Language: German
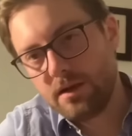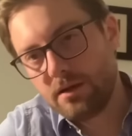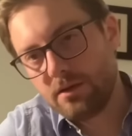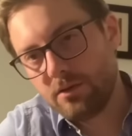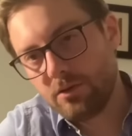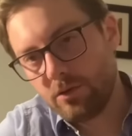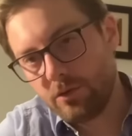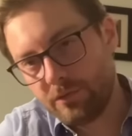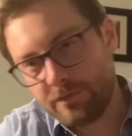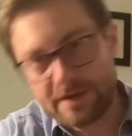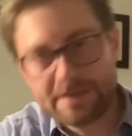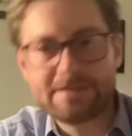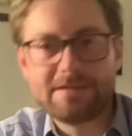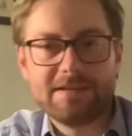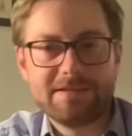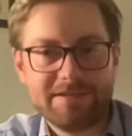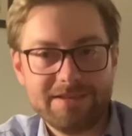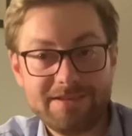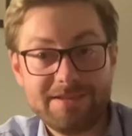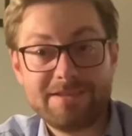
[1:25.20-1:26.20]
Und was das
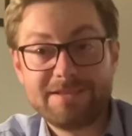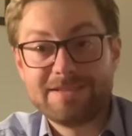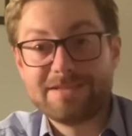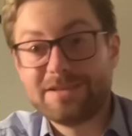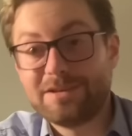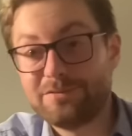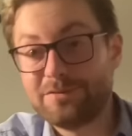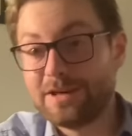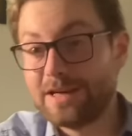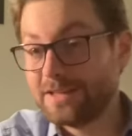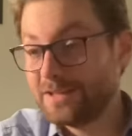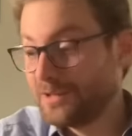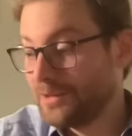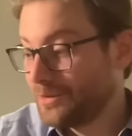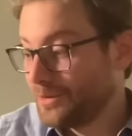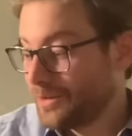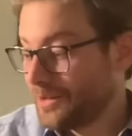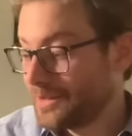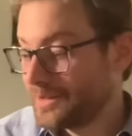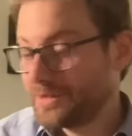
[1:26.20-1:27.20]
ist, das erfahrt ihr
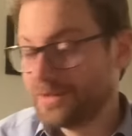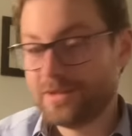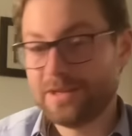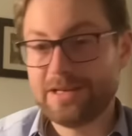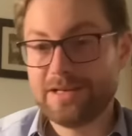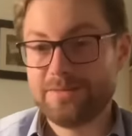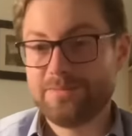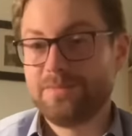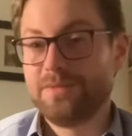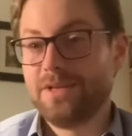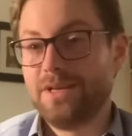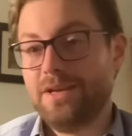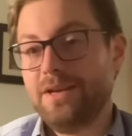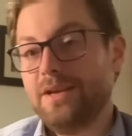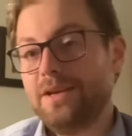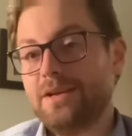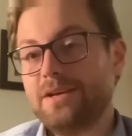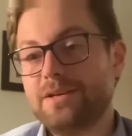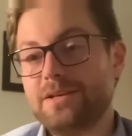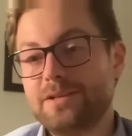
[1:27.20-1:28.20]
heute. Ja.
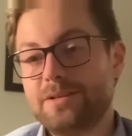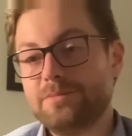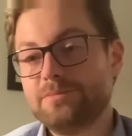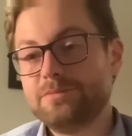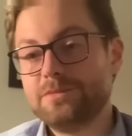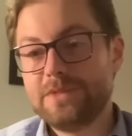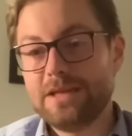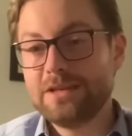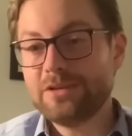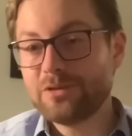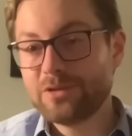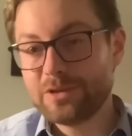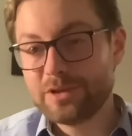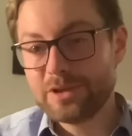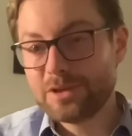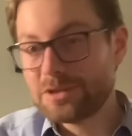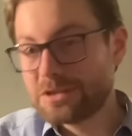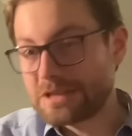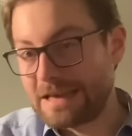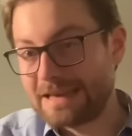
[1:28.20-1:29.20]
Äh, dann könnt ihr
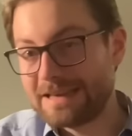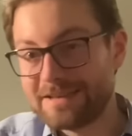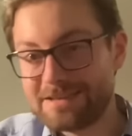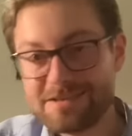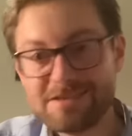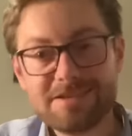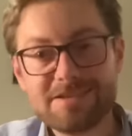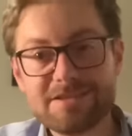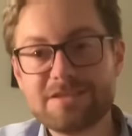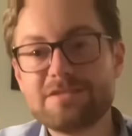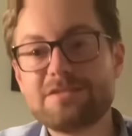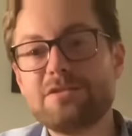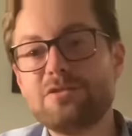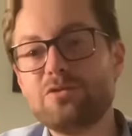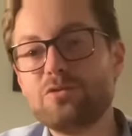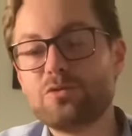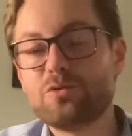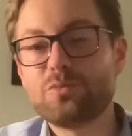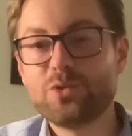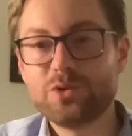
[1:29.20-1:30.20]
entscheiden, ist das eine
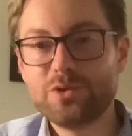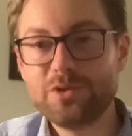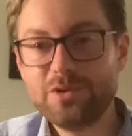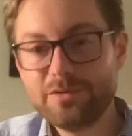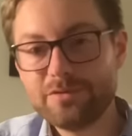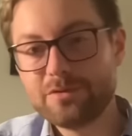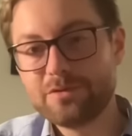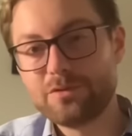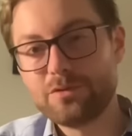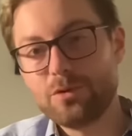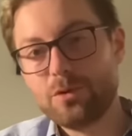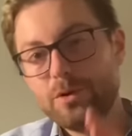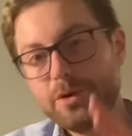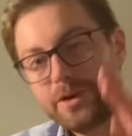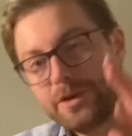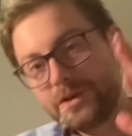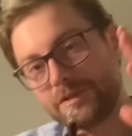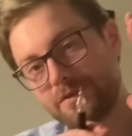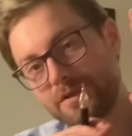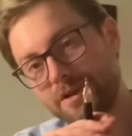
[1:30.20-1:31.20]
Lokomotive für
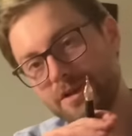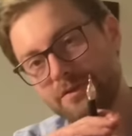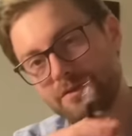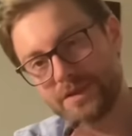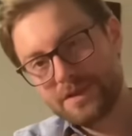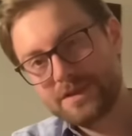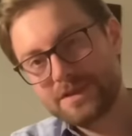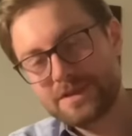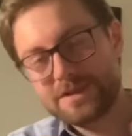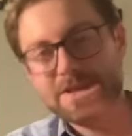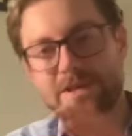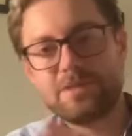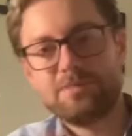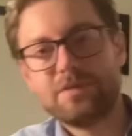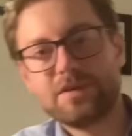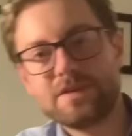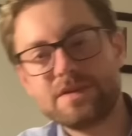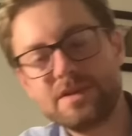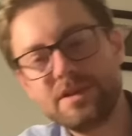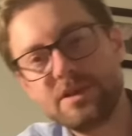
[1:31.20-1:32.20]
euch, wenn ihr wisst, das kann
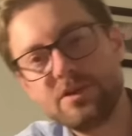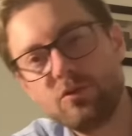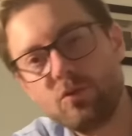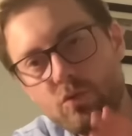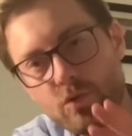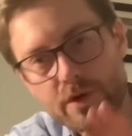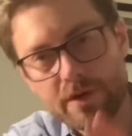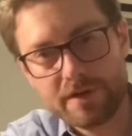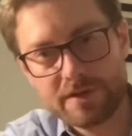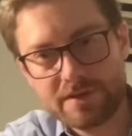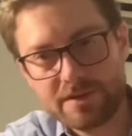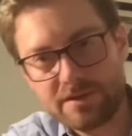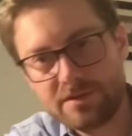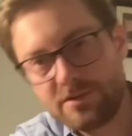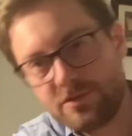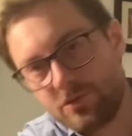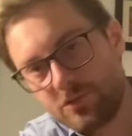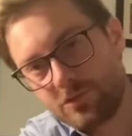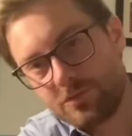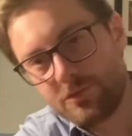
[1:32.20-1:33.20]
passieren, oder ist das eine
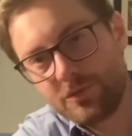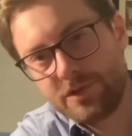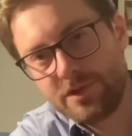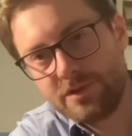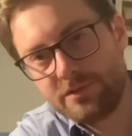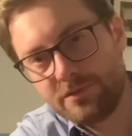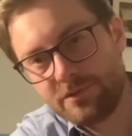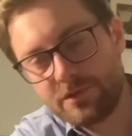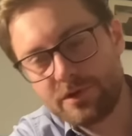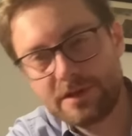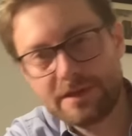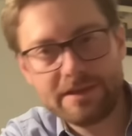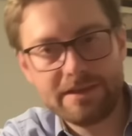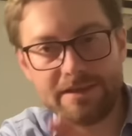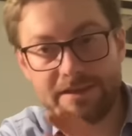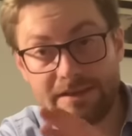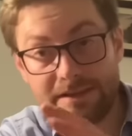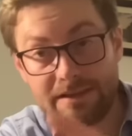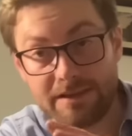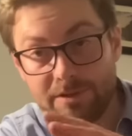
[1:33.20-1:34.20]
Lokomotive, von der
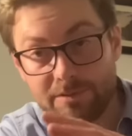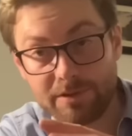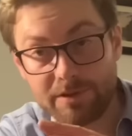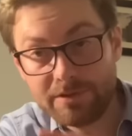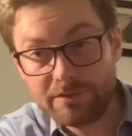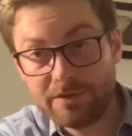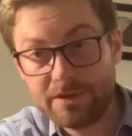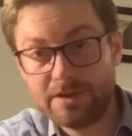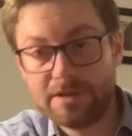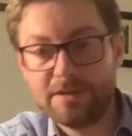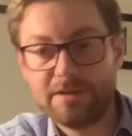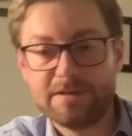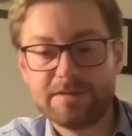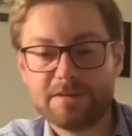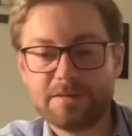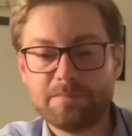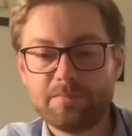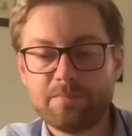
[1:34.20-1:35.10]
ihr lieber die Finger lasst.